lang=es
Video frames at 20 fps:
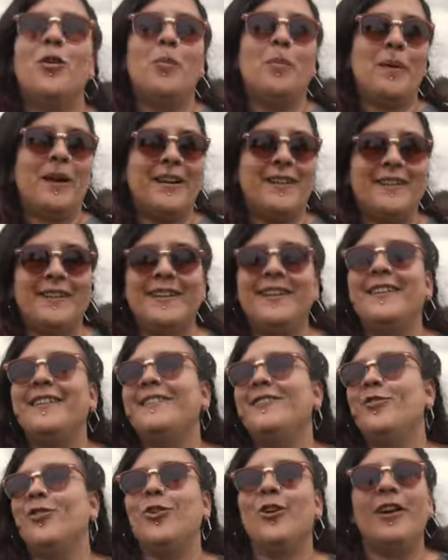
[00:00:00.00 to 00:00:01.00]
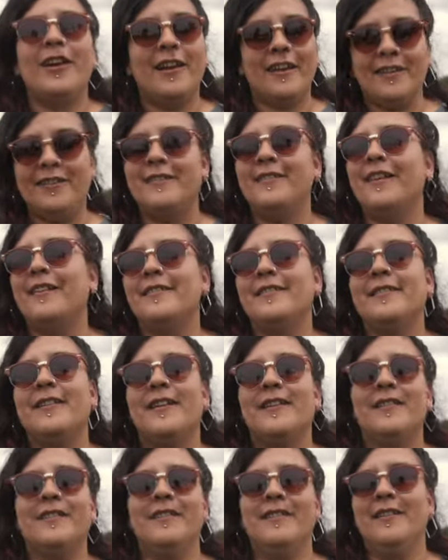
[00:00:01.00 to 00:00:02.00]
compartir todas las
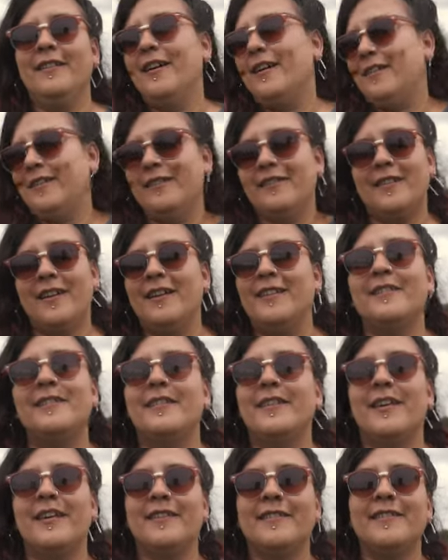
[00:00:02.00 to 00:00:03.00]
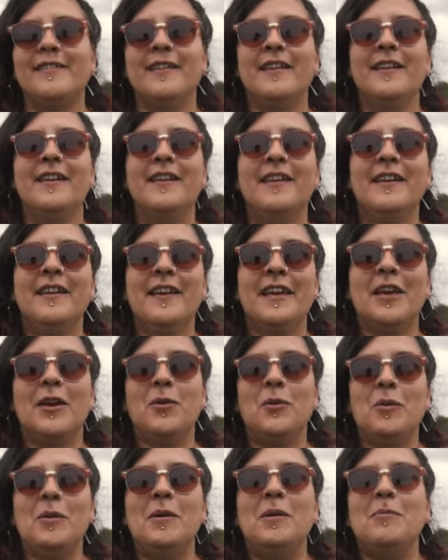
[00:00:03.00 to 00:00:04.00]
instancias, las instancias
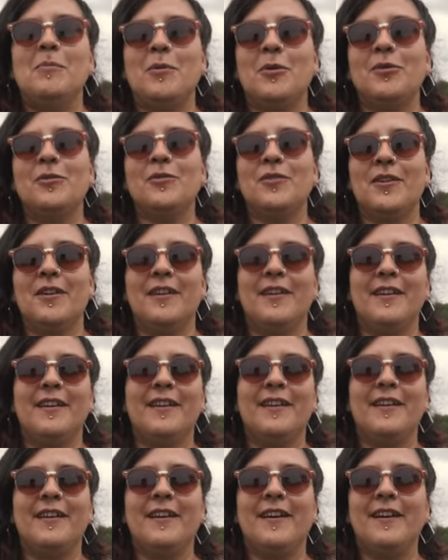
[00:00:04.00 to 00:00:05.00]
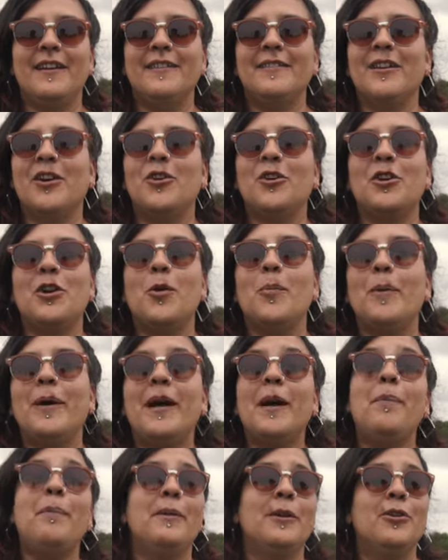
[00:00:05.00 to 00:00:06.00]
que vivimos eh, han estado
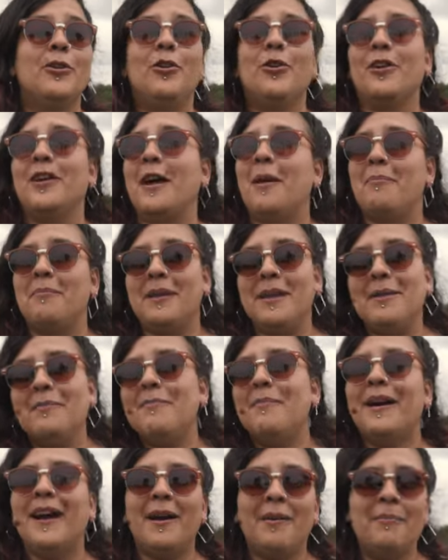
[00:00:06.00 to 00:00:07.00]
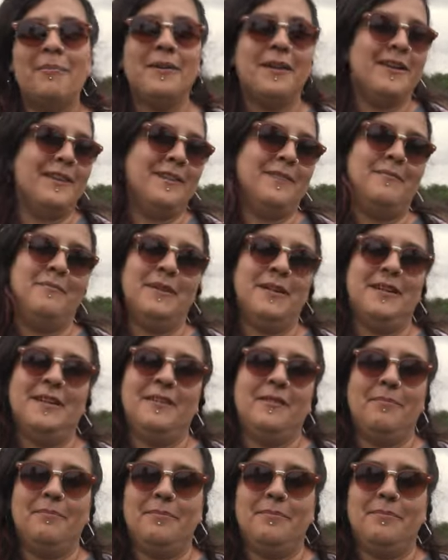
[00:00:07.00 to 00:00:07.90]
recopadas, pero lo que a mí más me,